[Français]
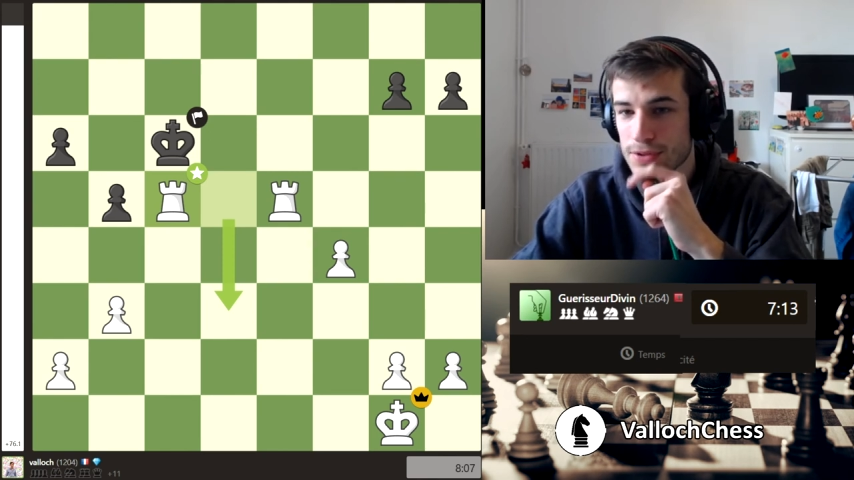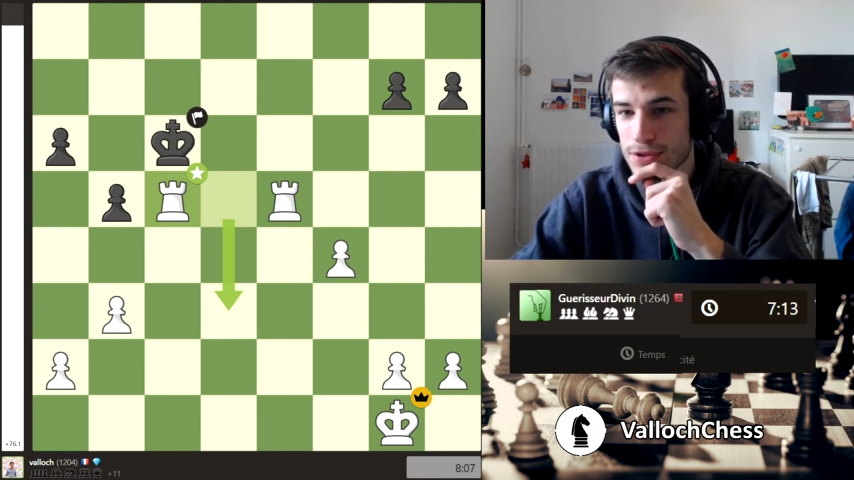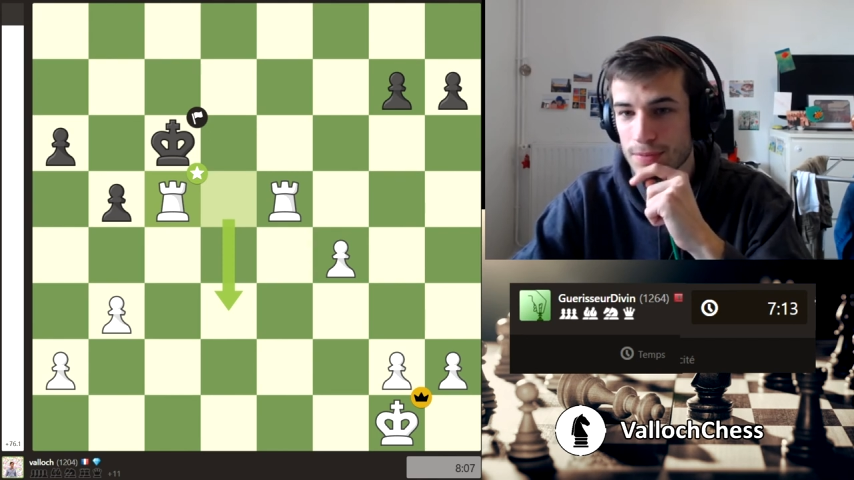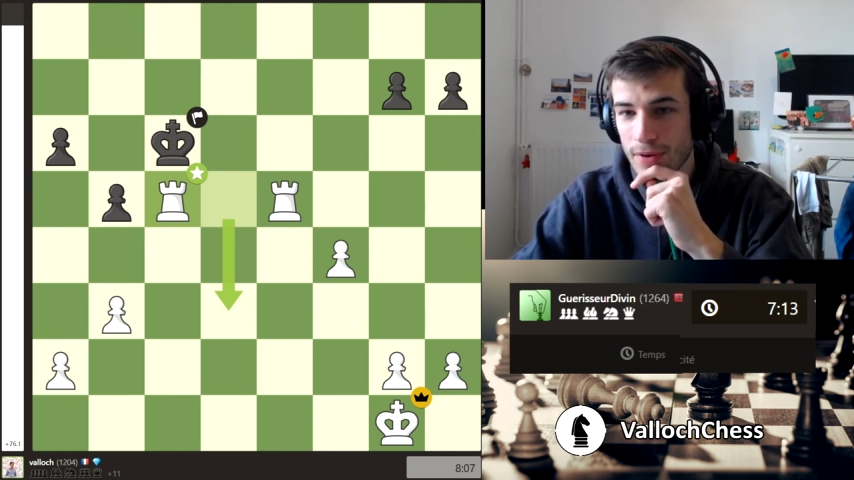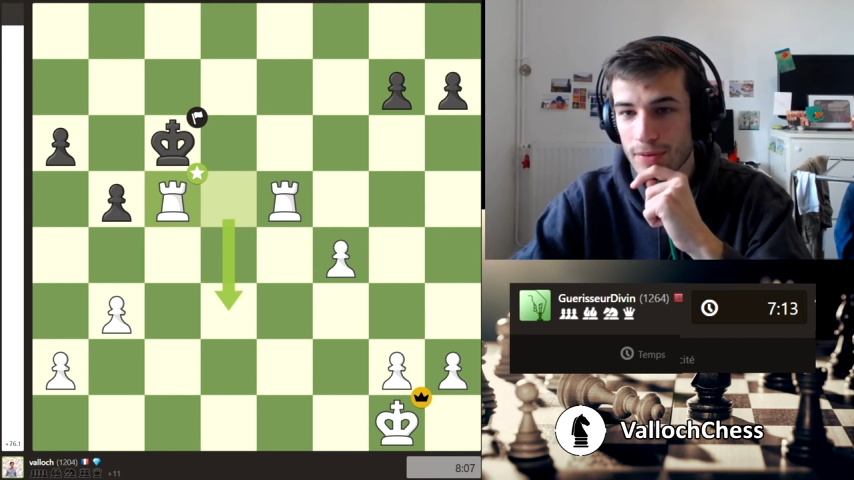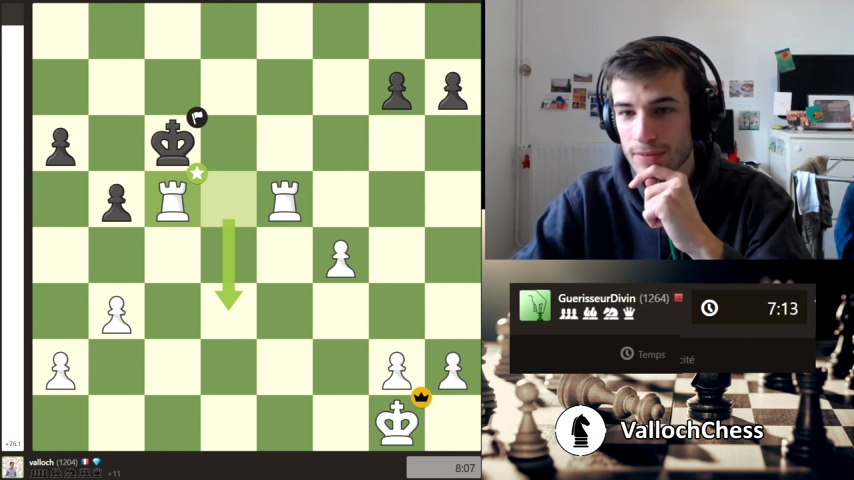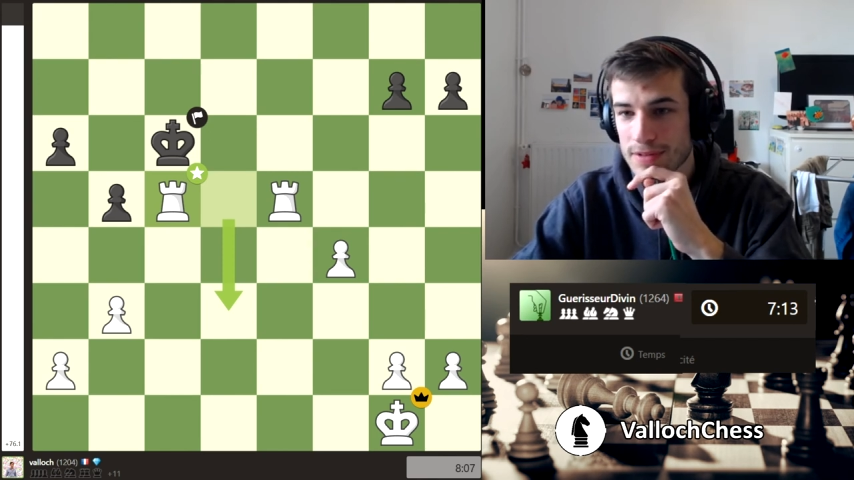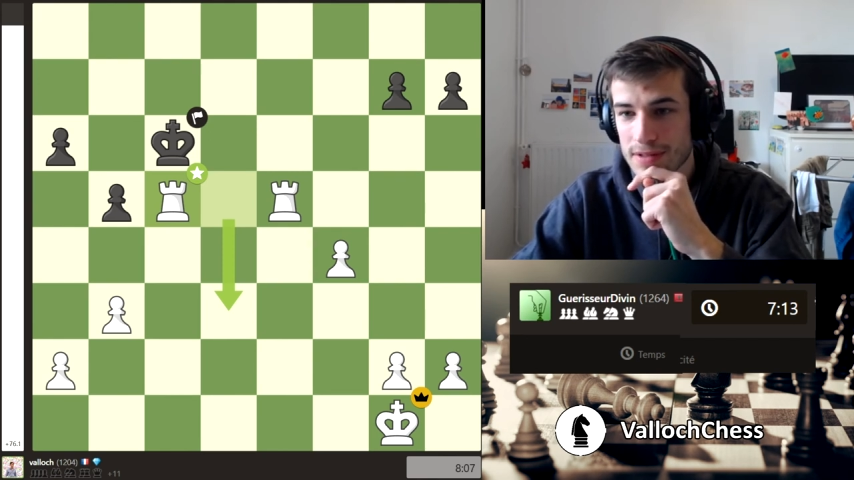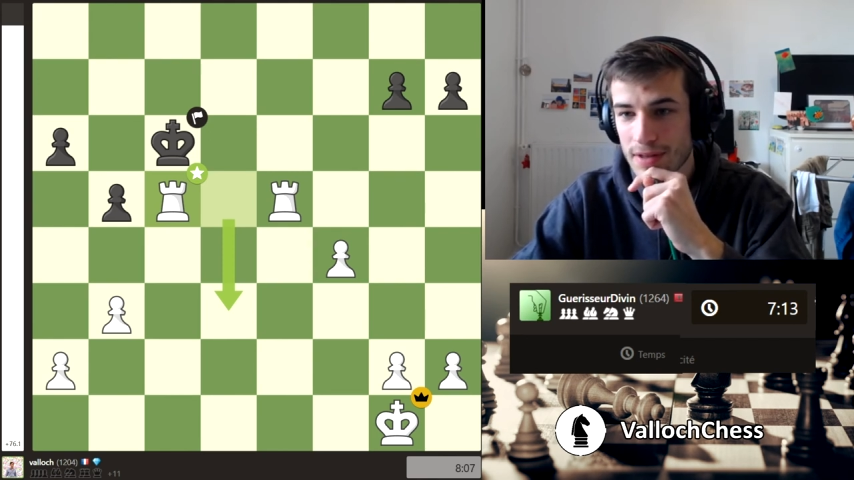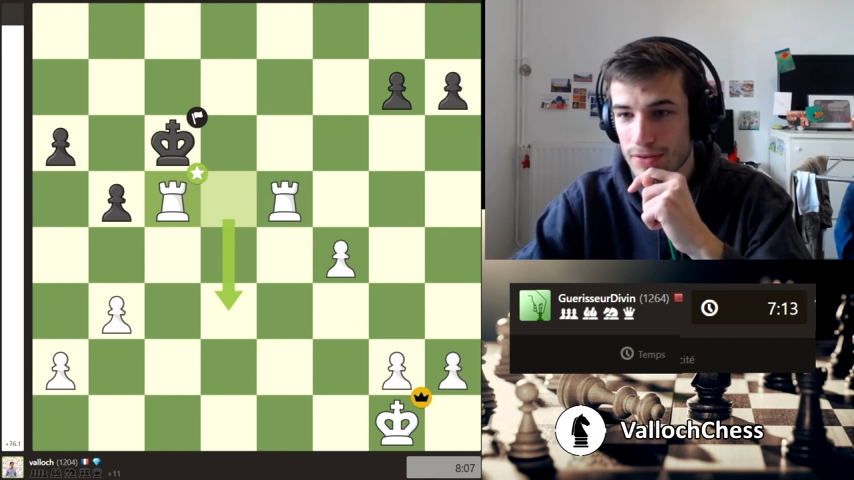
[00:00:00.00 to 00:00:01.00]
que je me rends compte,
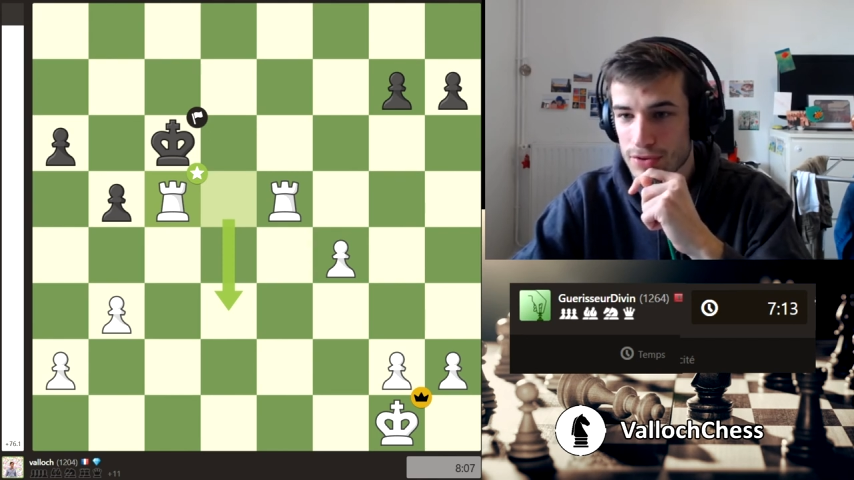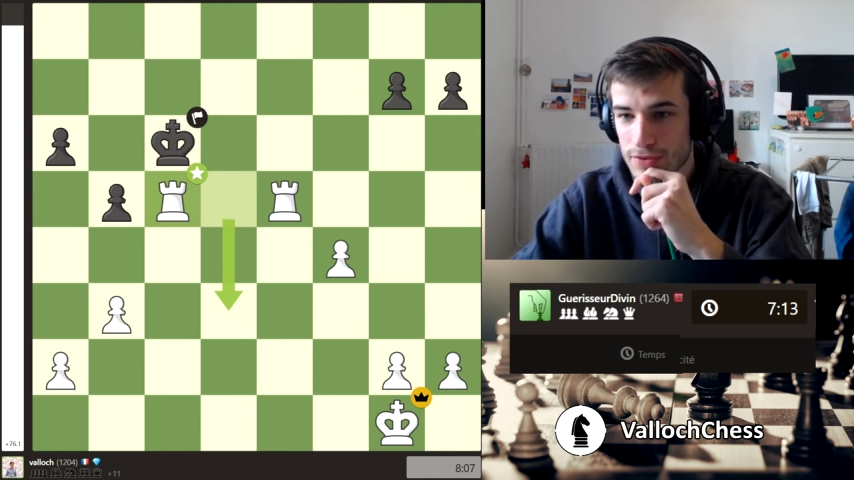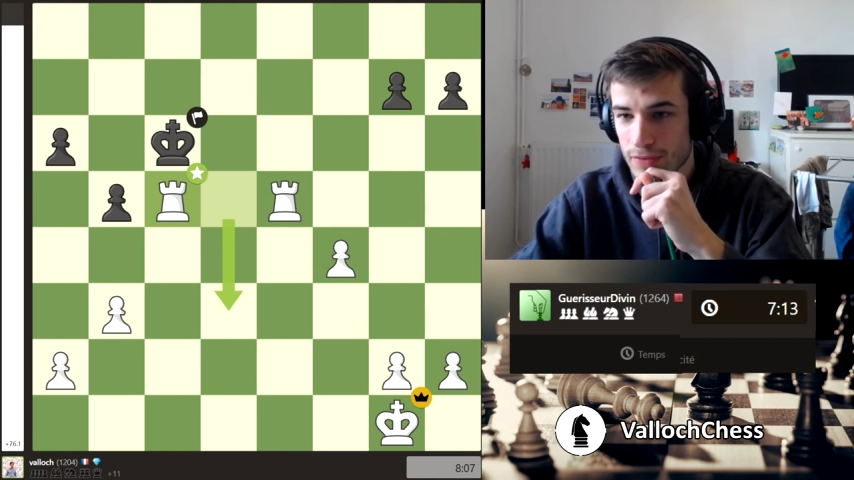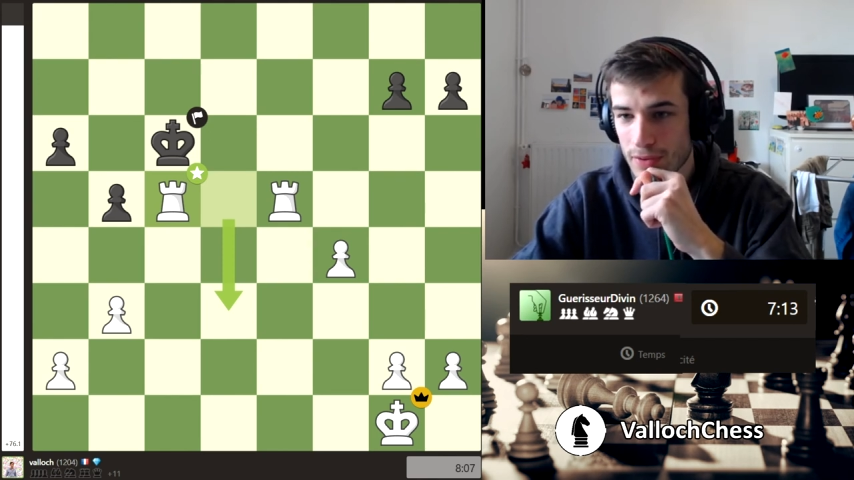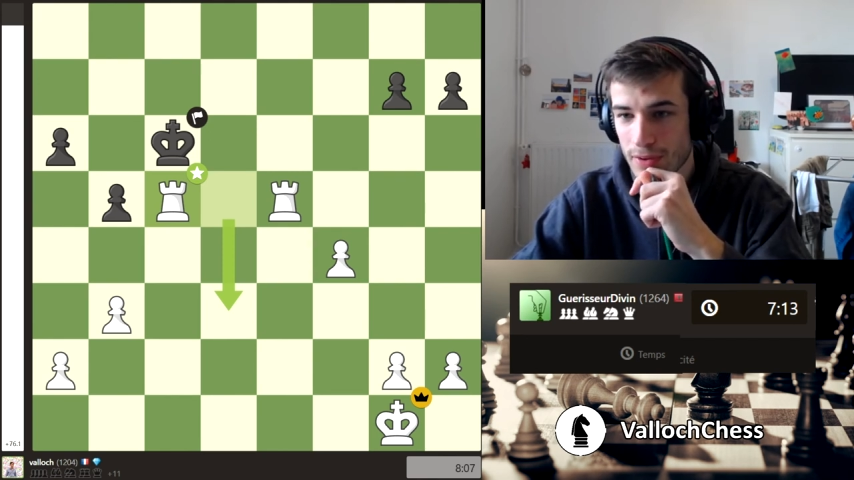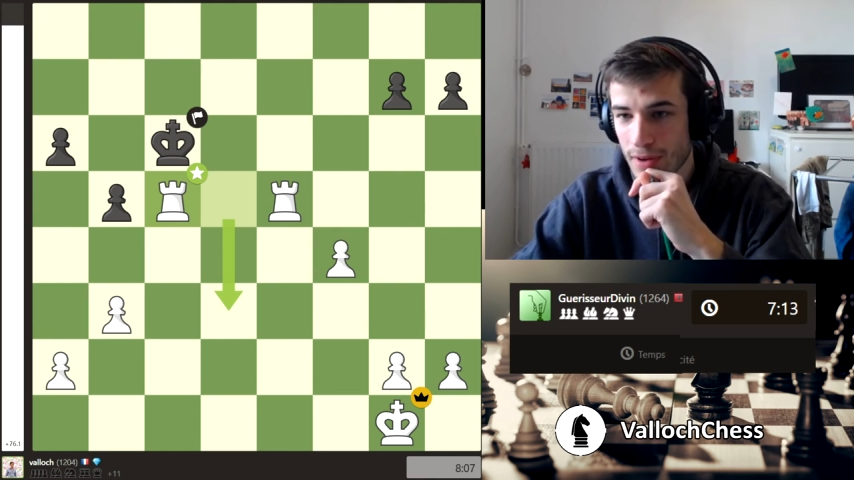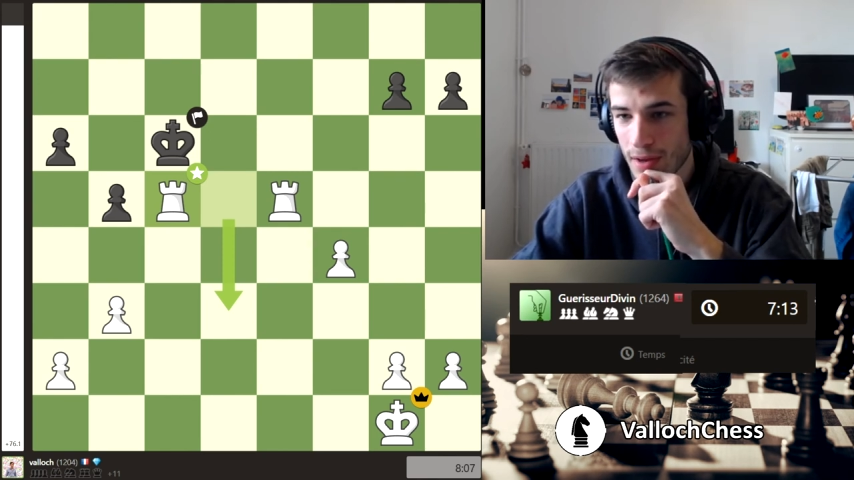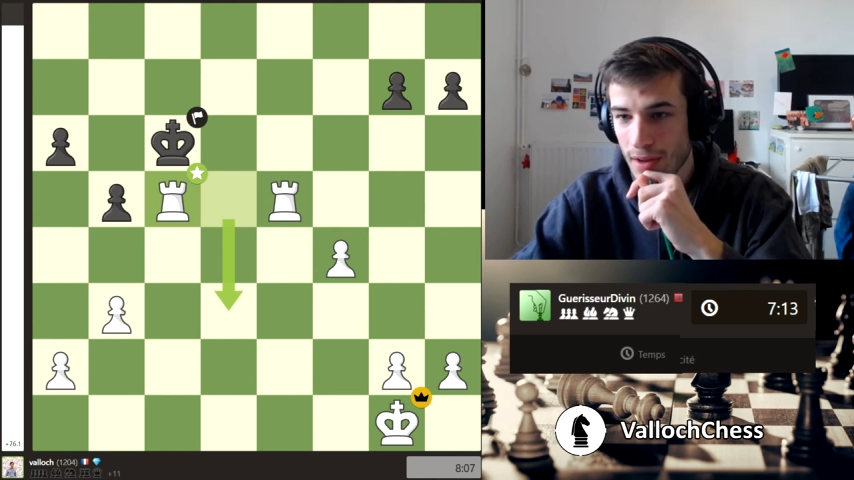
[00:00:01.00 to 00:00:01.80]
t'as juste voulu, euh,